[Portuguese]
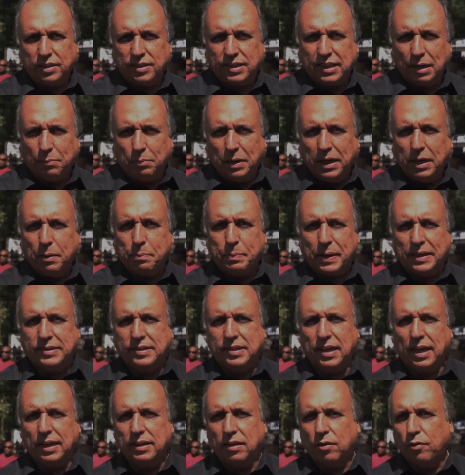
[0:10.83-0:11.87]
semana
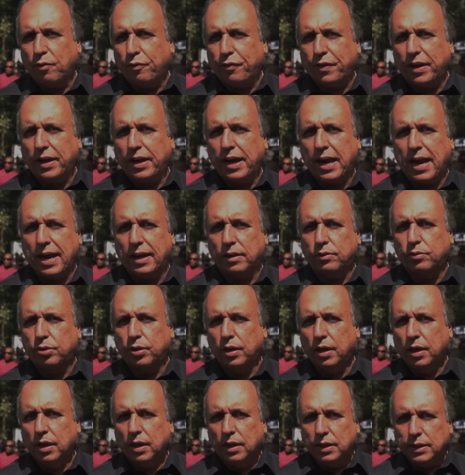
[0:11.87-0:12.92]
passada no feriado,
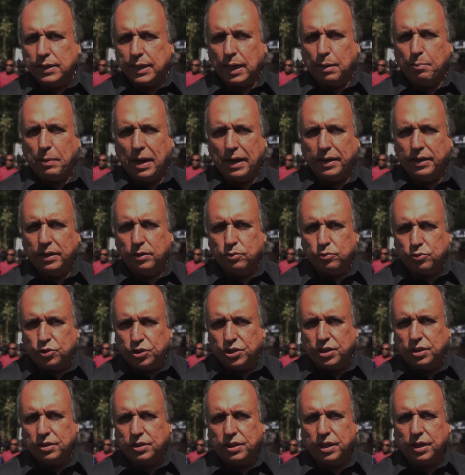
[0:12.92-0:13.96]
trabalhando o
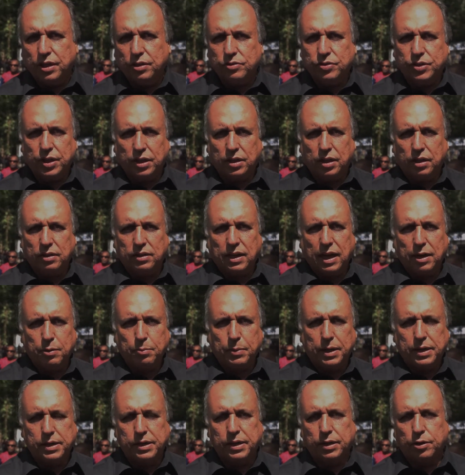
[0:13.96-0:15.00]
dia inteiro, secretário
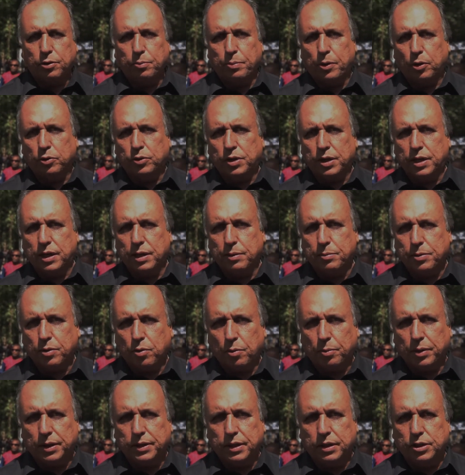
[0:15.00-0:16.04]
Mariano Beltrame,
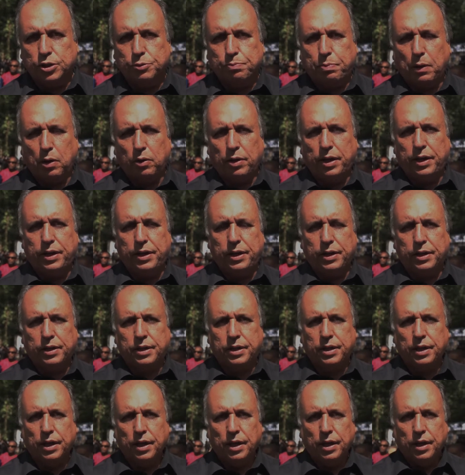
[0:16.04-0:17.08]
comandante Paulo
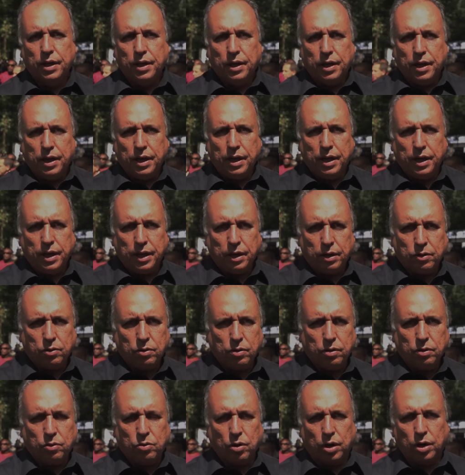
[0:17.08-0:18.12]
Henrique, é,
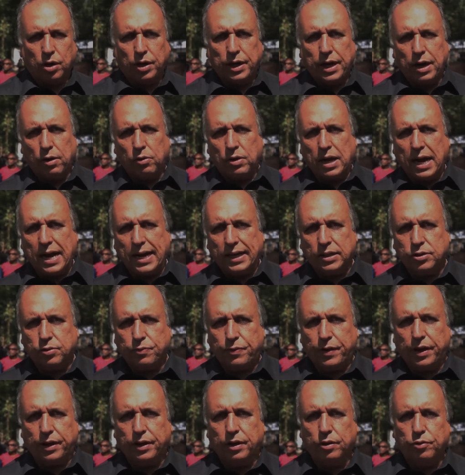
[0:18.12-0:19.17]
Coronel Castro,
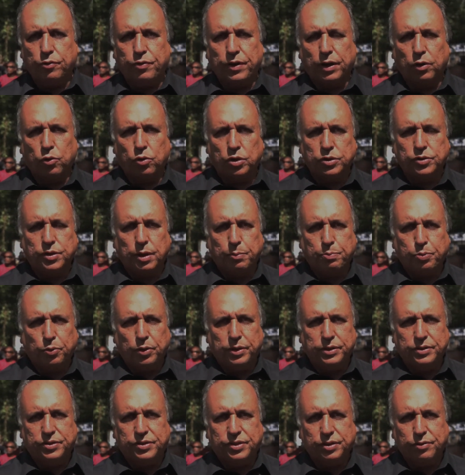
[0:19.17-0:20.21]
Fernando Veloso da
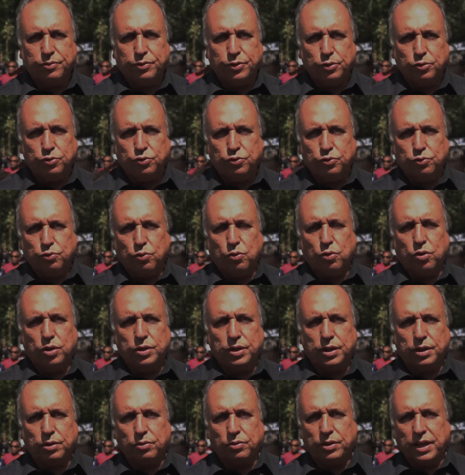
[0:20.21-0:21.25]
Polícia Civil, junto com
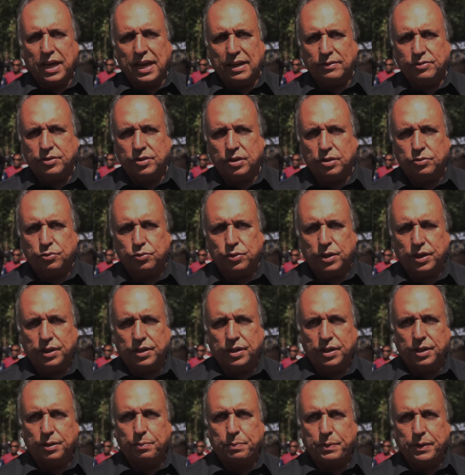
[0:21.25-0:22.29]
Rodrigo Neves e a sua
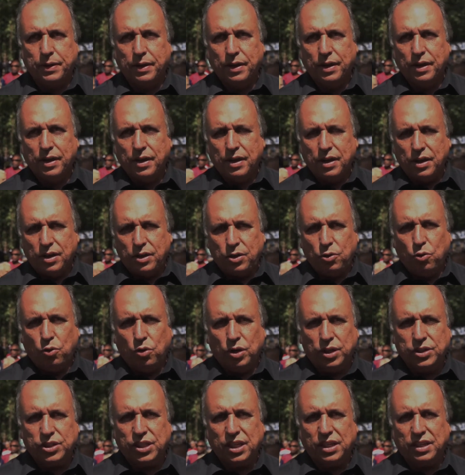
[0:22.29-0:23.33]
equipe. E
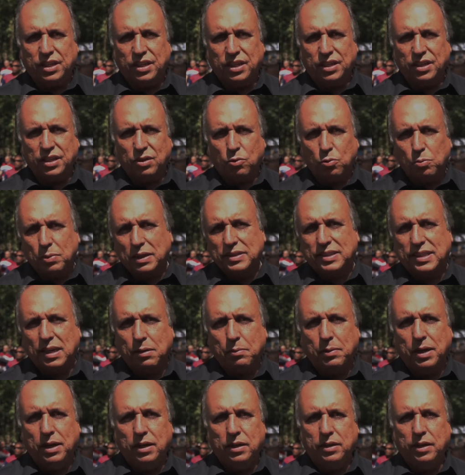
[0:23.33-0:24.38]
hoje aqui, uma
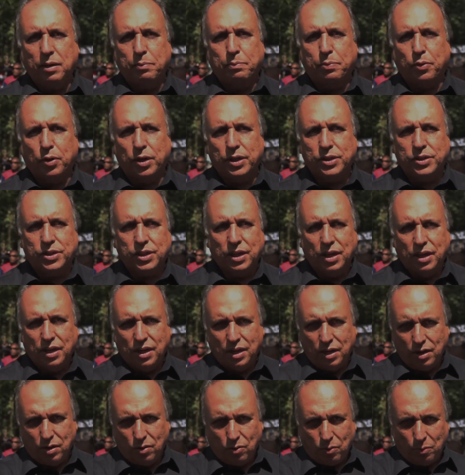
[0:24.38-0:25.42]
semana depois,
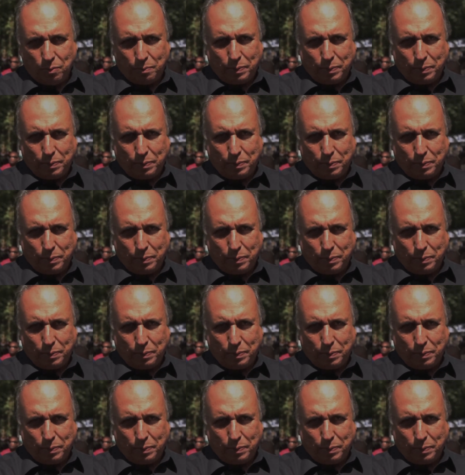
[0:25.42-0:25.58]
um